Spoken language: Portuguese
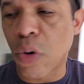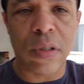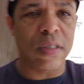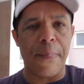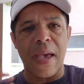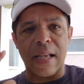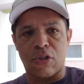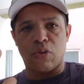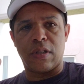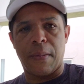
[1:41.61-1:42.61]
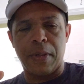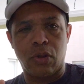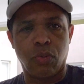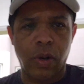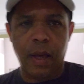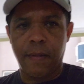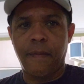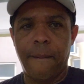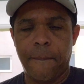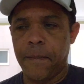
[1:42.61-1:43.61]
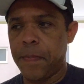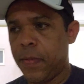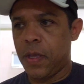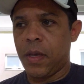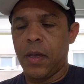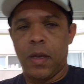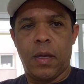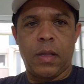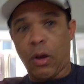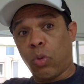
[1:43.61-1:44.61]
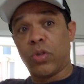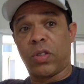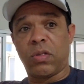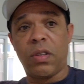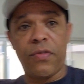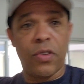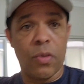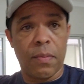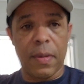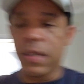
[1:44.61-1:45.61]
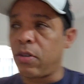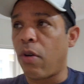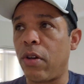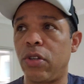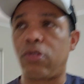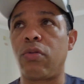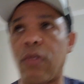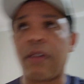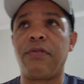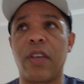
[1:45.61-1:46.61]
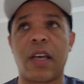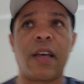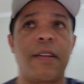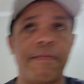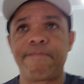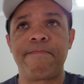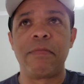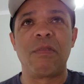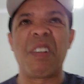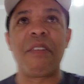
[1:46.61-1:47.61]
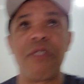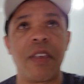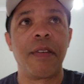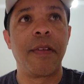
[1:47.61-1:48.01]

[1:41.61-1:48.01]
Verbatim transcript: outras aberrações na pintura, a construção civil, mas igual isso eu nunca vi, cara, nunca vi.